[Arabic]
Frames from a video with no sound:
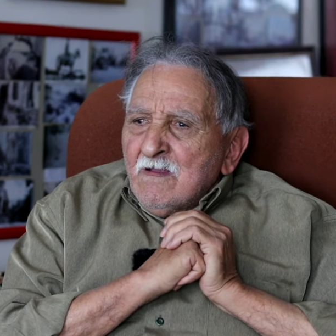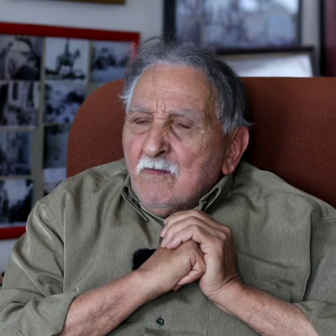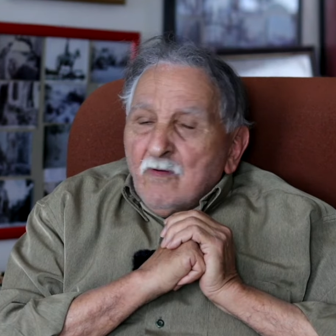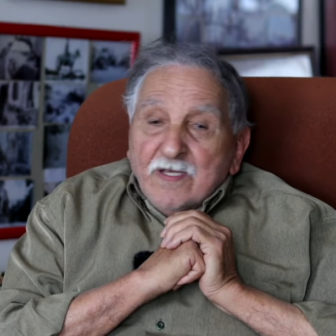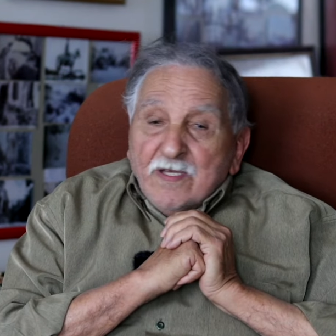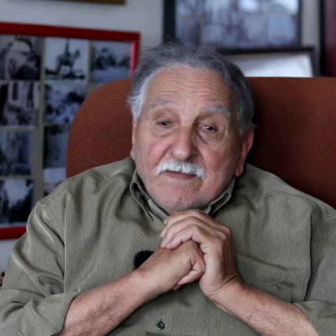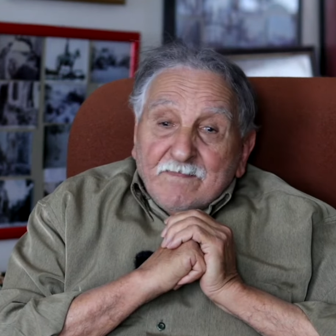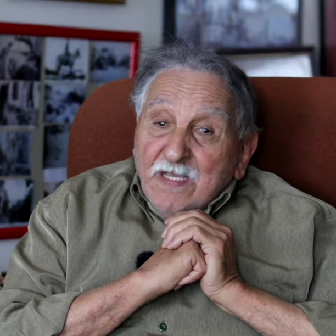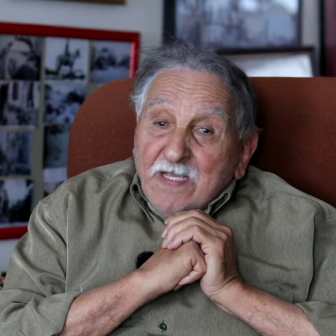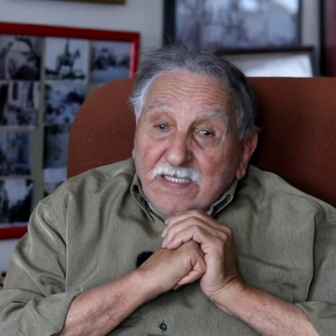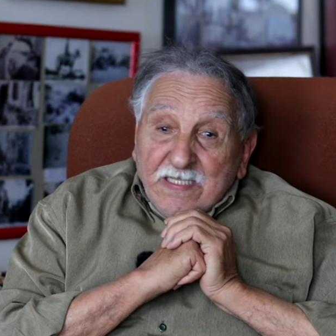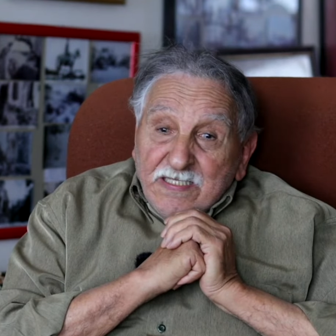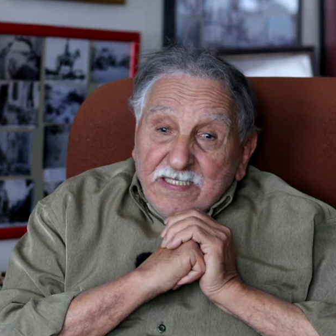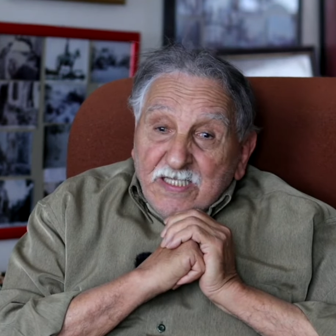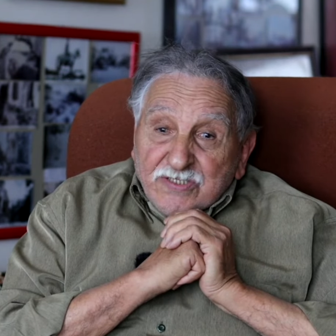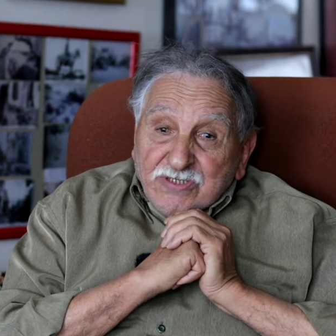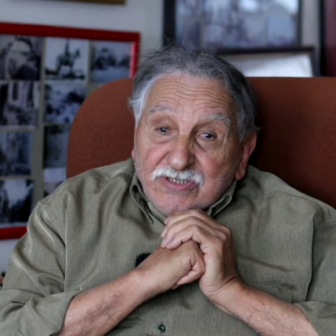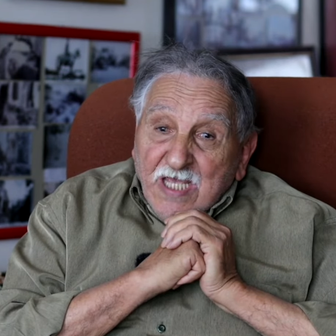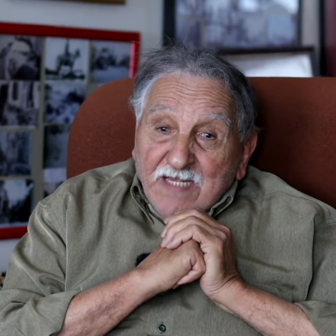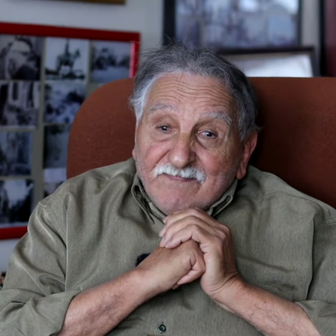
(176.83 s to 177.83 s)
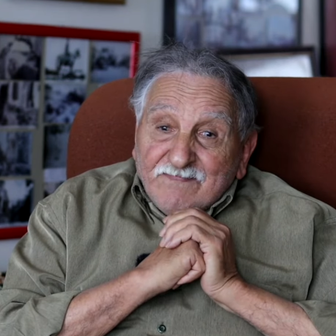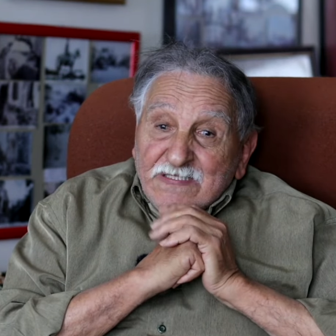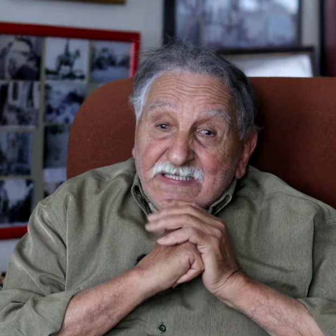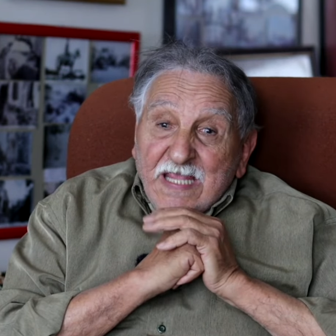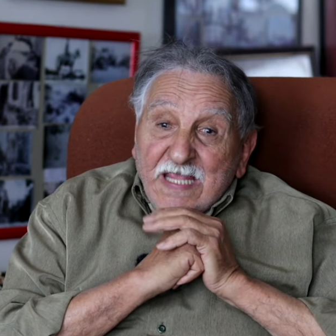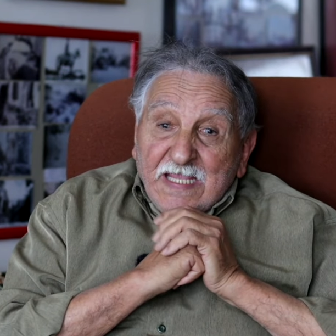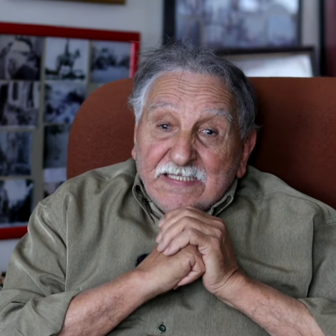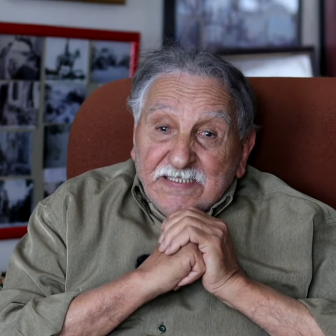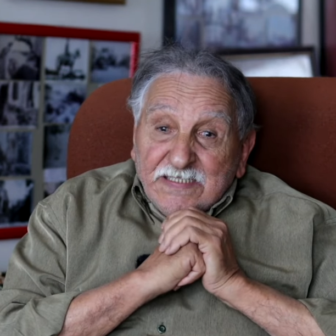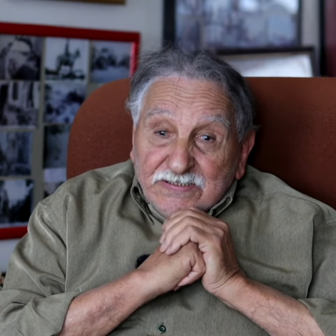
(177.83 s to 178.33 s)
وحنا ما كناش عارفين
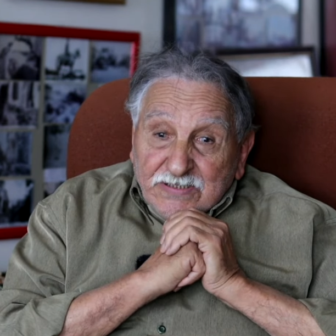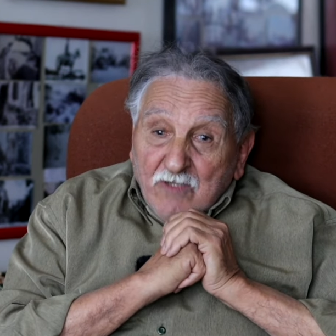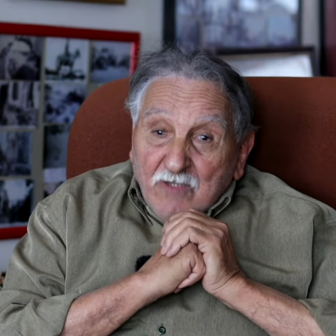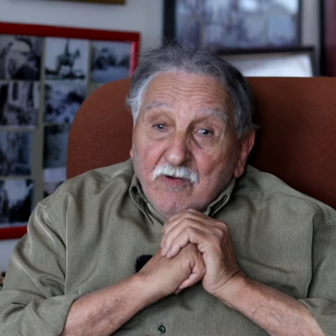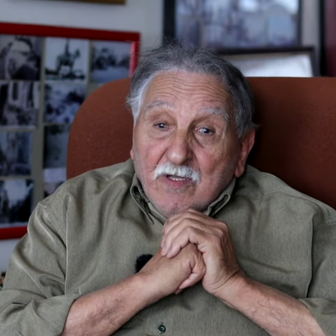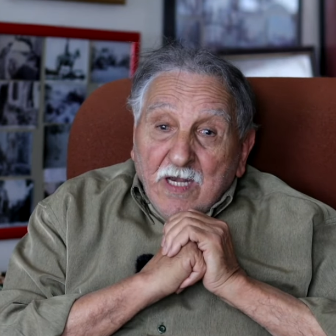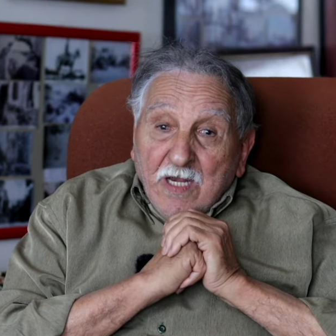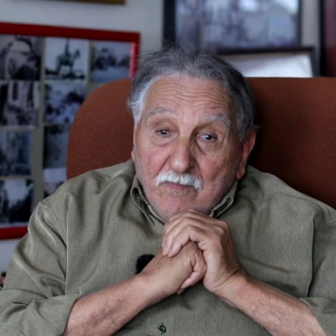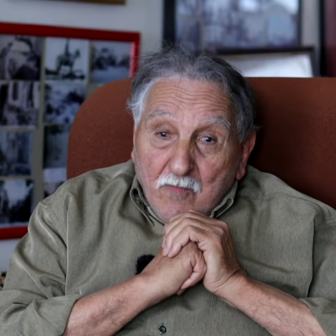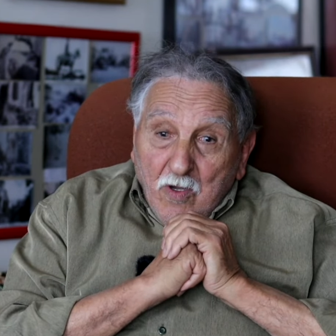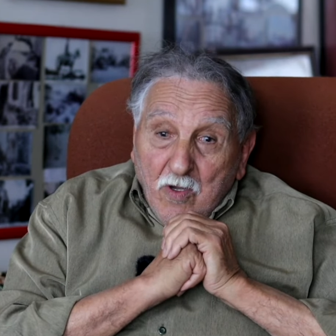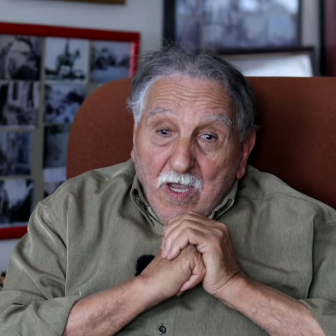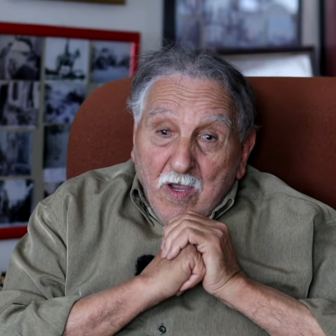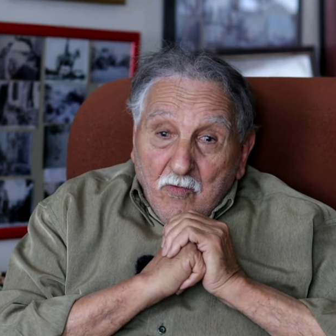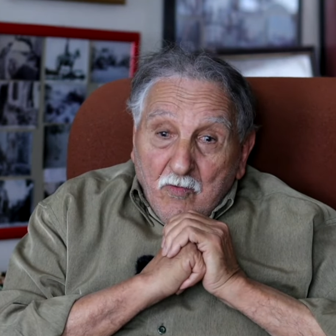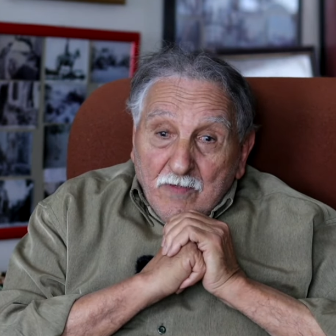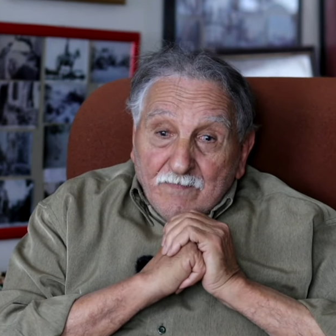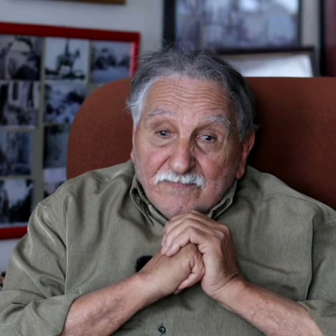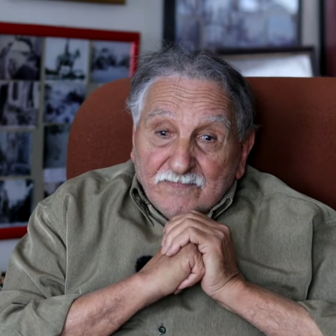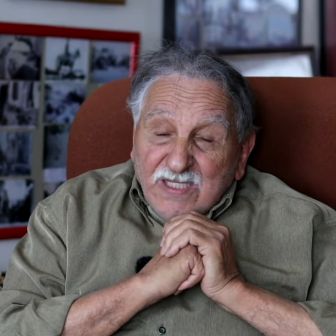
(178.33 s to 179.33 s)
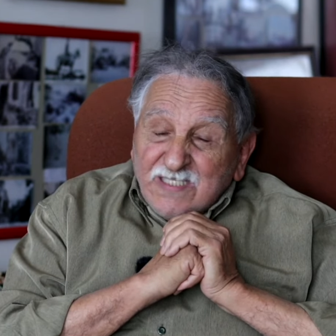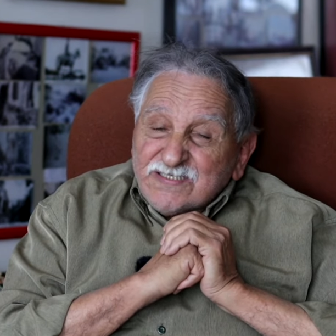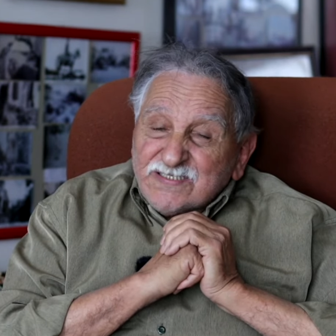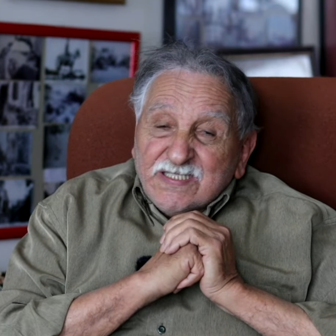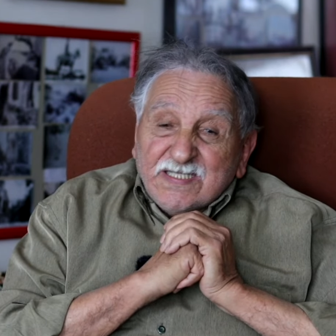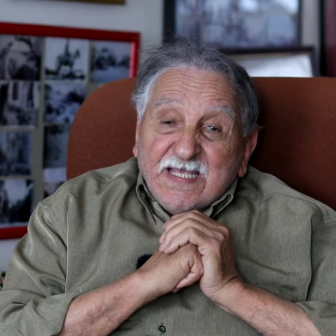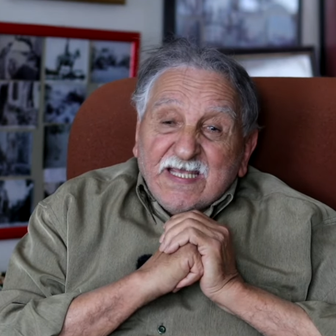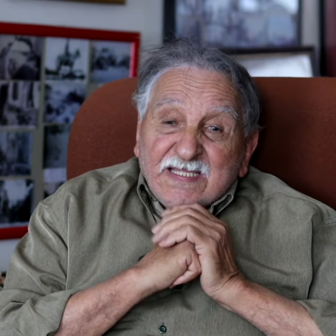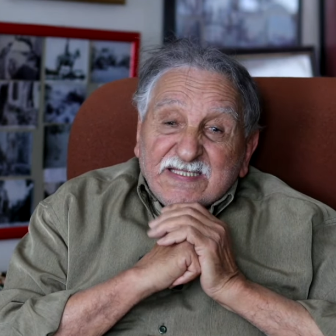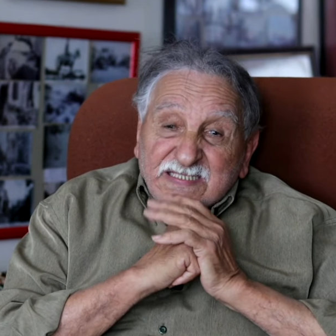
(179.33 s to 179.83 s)
العيلي تا وراه مقاوم
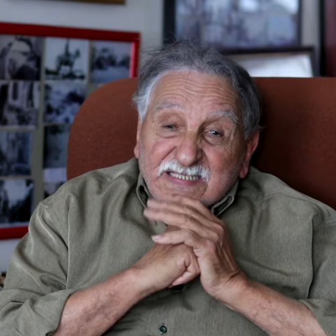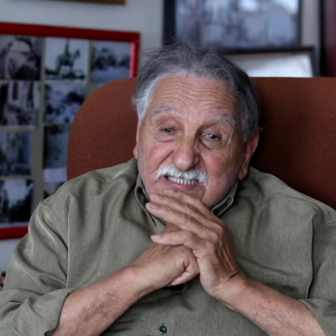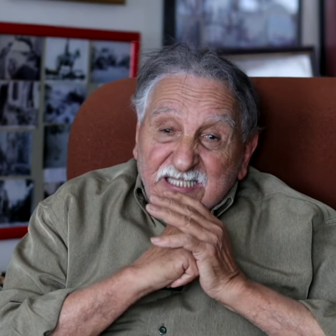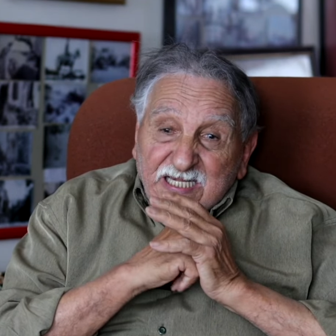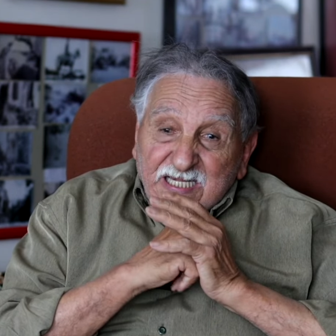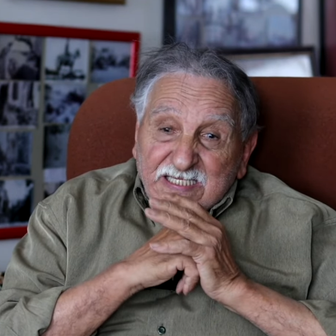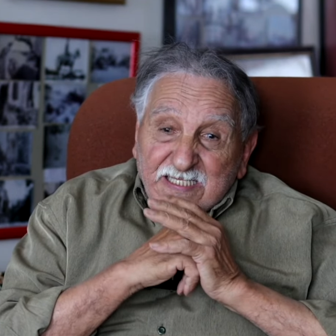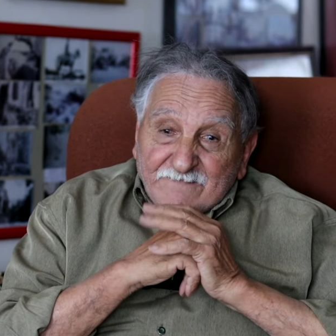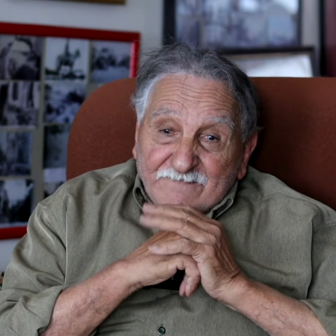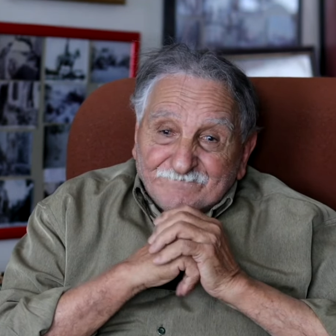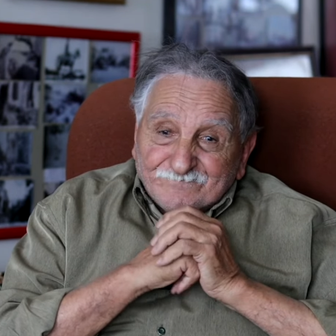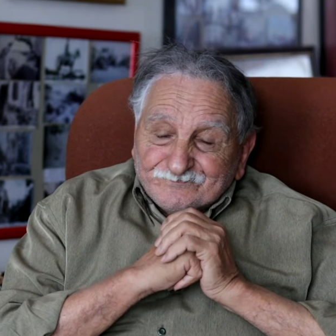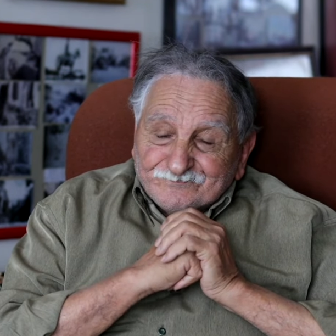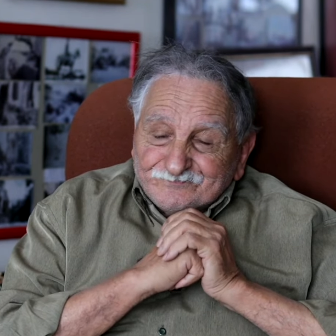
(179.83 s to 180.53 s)
داكشي كان سري